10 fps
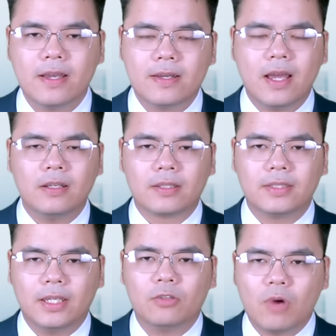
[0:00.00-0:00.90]
đã được
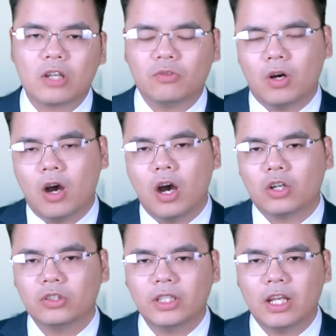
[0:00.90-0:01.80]
sĩ quan của họ
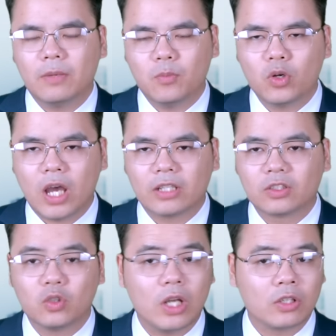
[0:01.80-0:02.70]
có tên là Bohdan
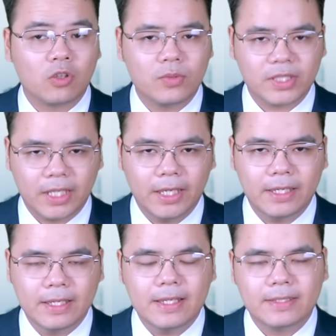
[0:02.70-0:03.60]
Khodorkovsky
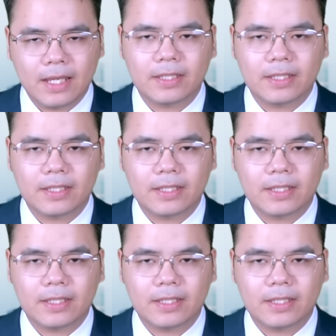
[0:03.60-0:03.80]
xác